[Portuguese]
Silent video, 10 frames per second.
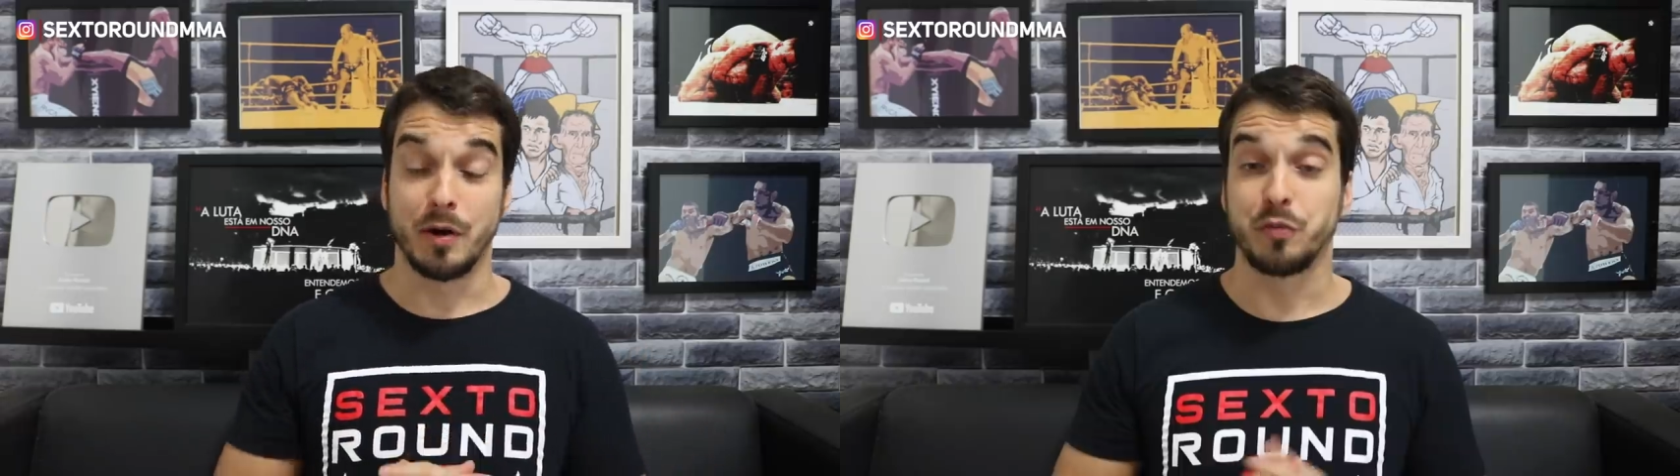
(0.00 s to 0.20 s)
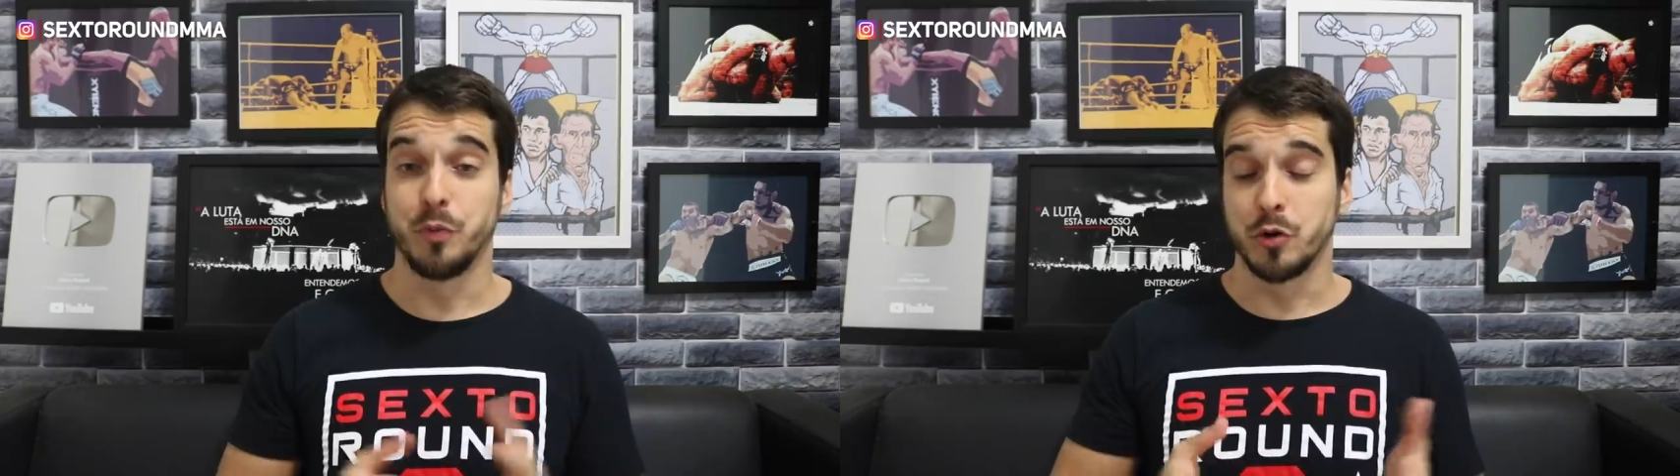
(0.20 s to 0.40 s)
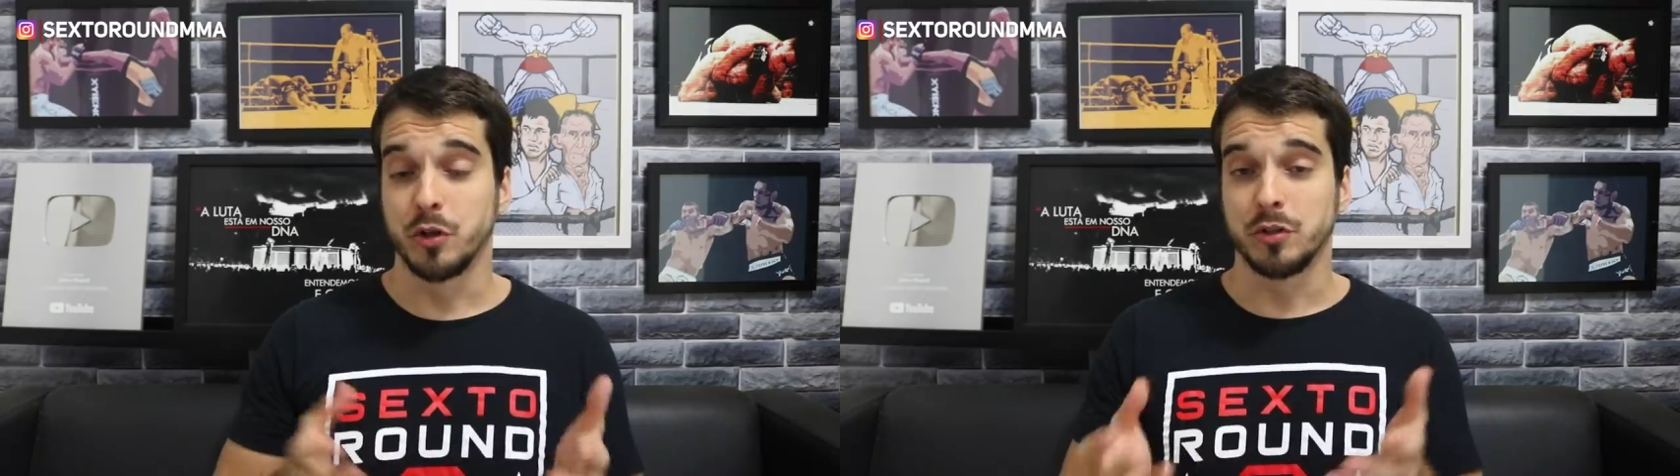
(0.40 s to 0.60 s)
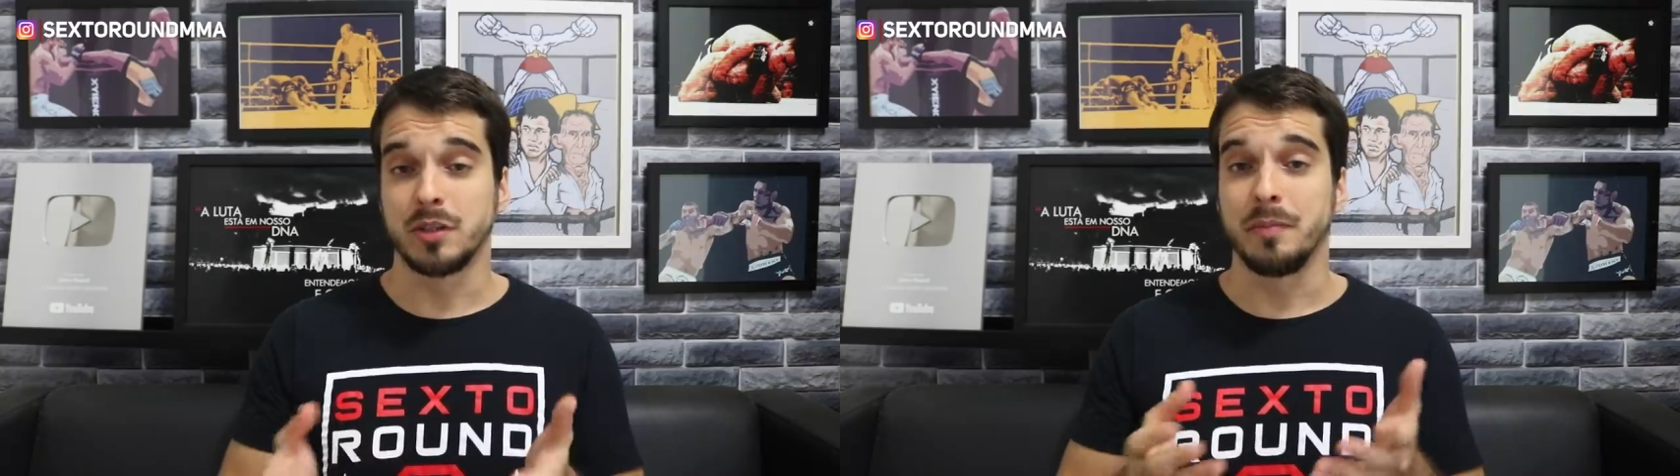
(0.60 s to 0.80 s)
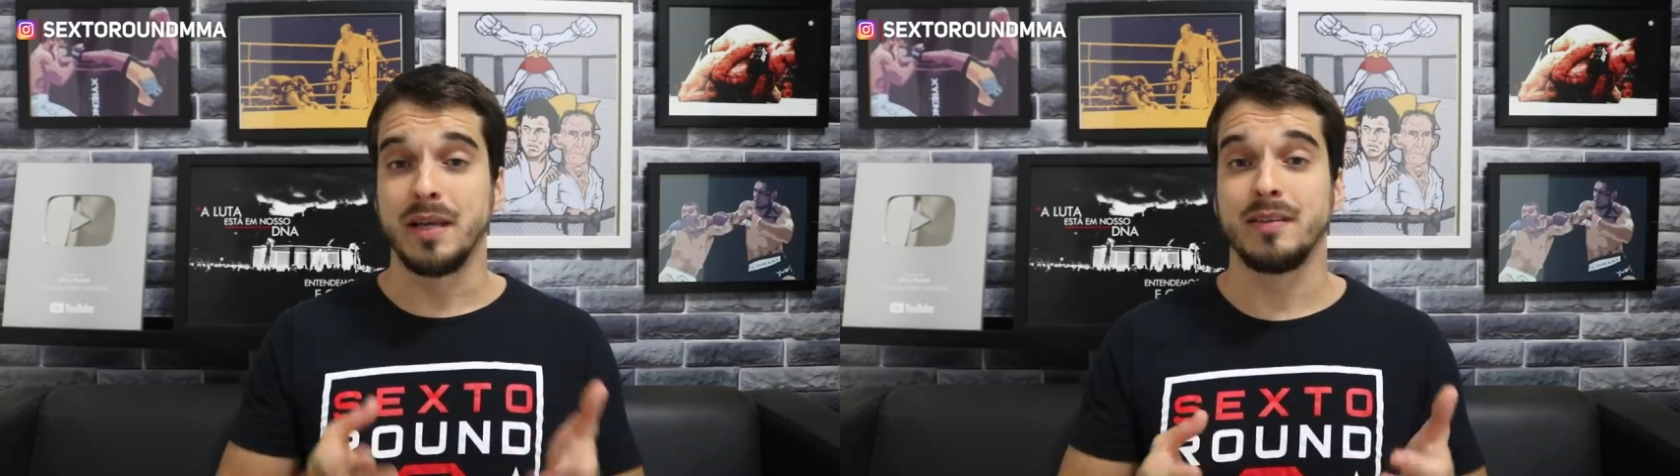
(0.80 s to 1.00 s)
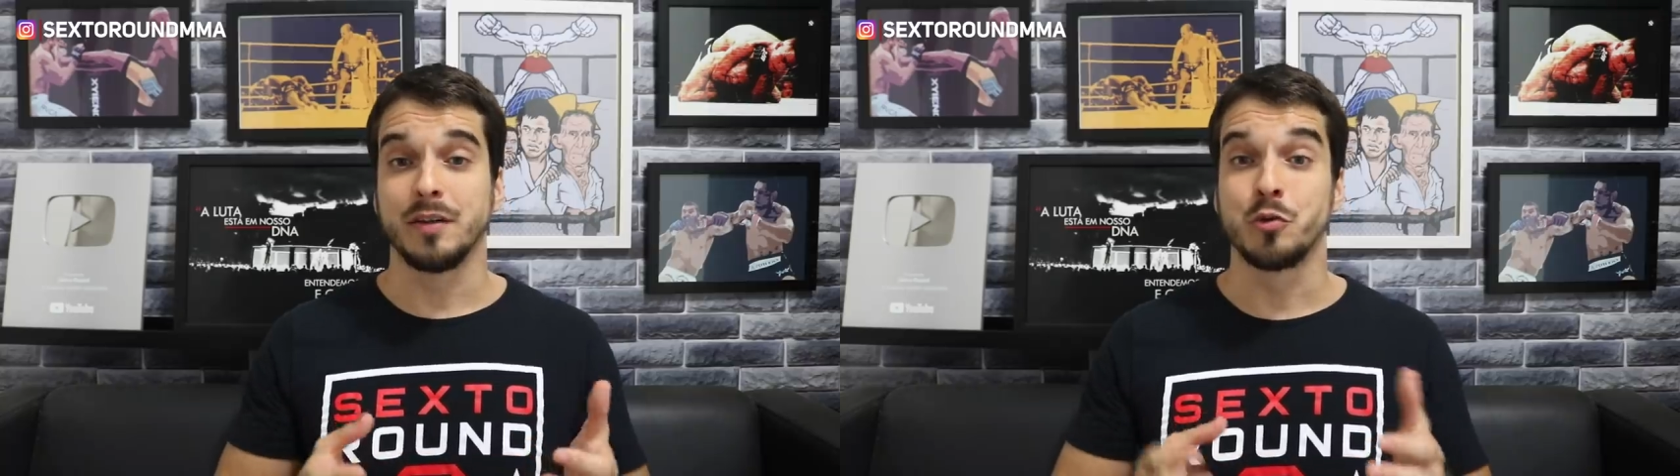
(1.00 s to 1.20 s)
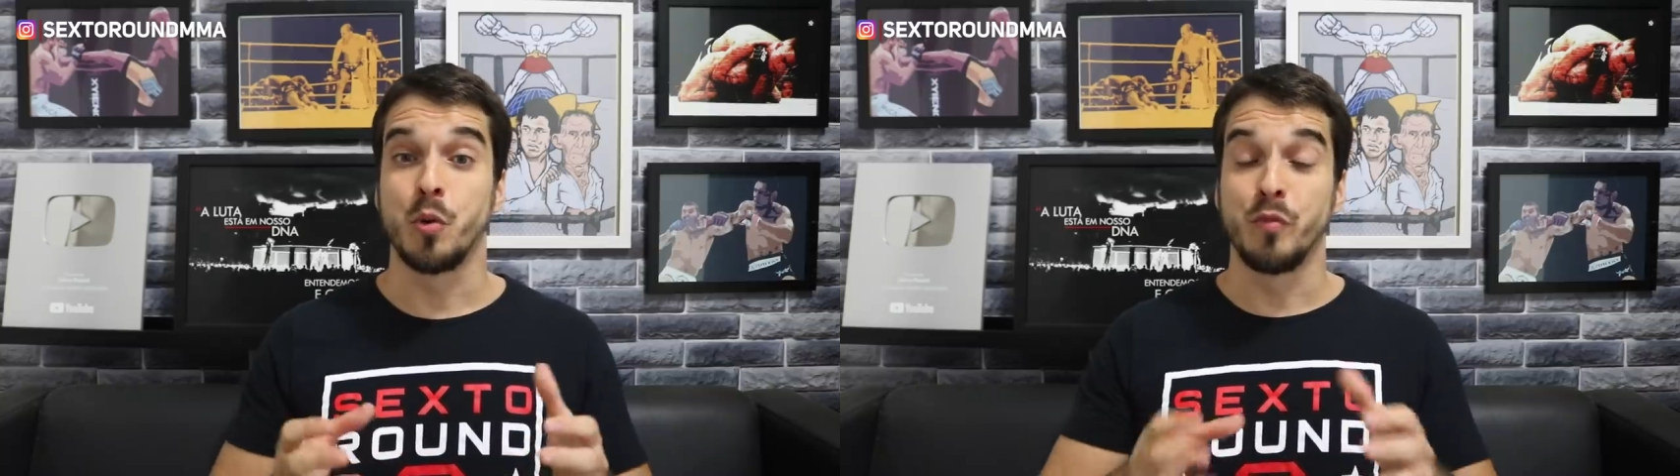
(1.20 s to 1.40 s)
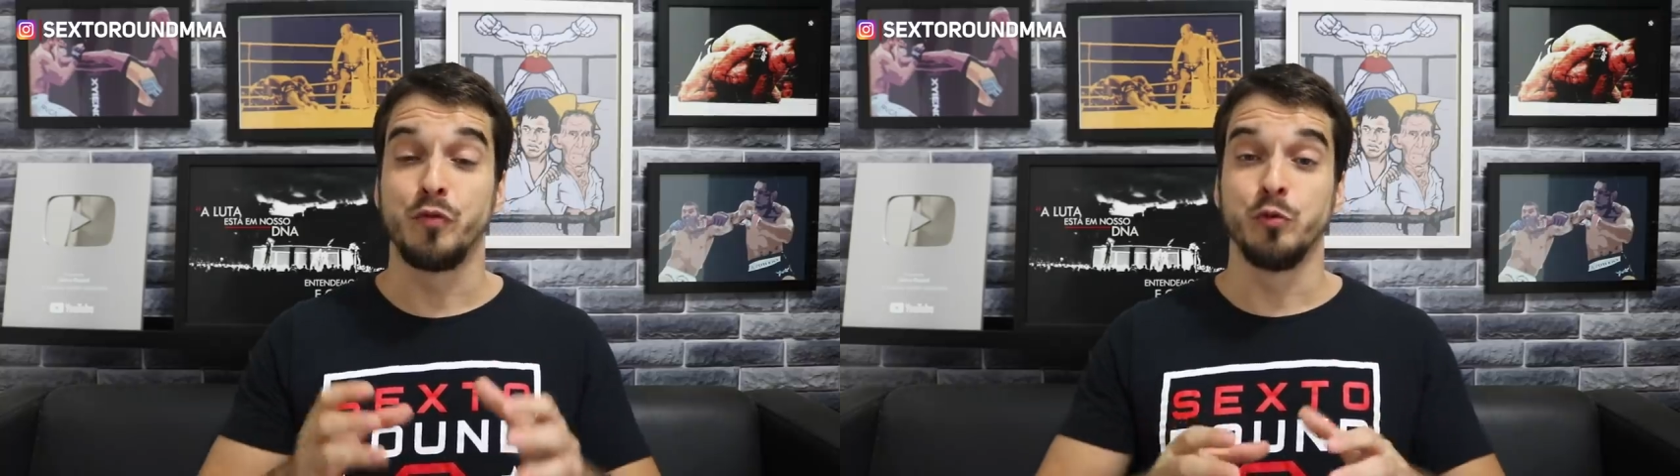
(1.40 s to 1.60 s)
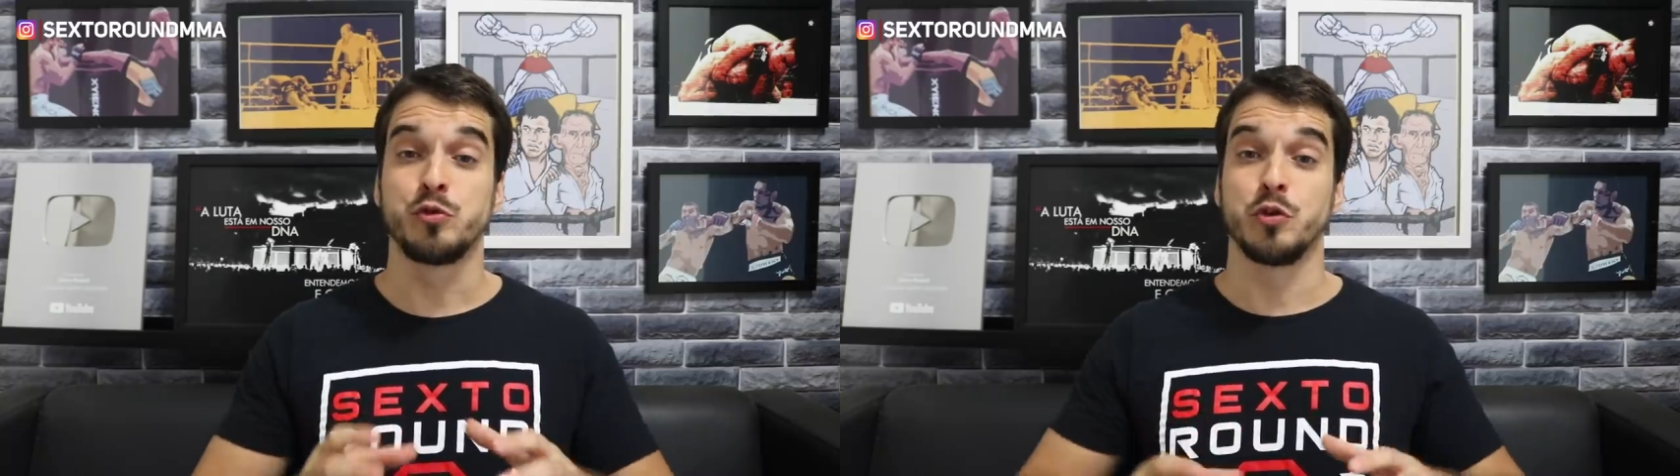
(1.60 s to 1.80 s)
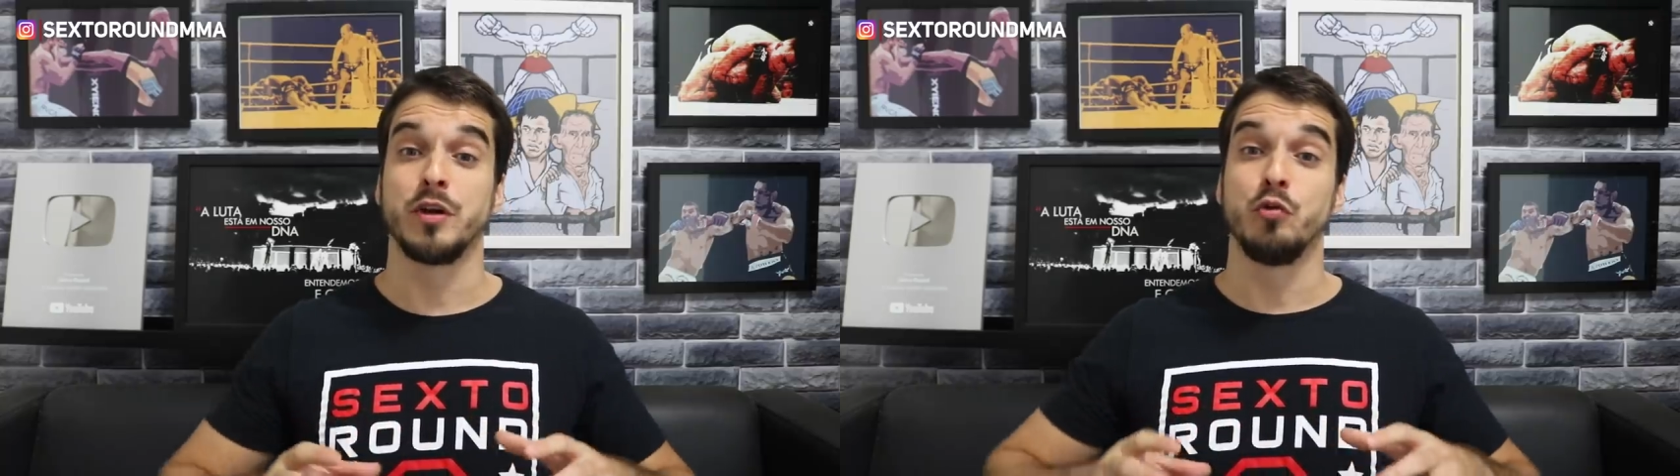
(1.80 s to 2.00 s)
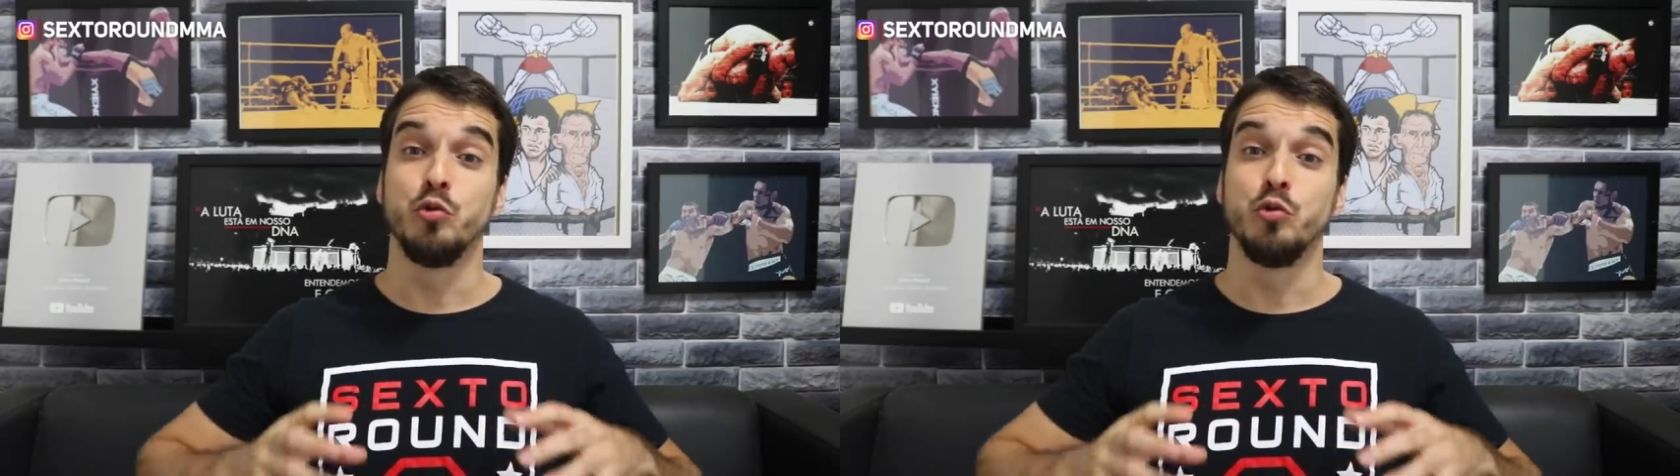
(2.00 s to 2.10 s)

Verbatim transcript: Mas por outro, eu também entendo como funciona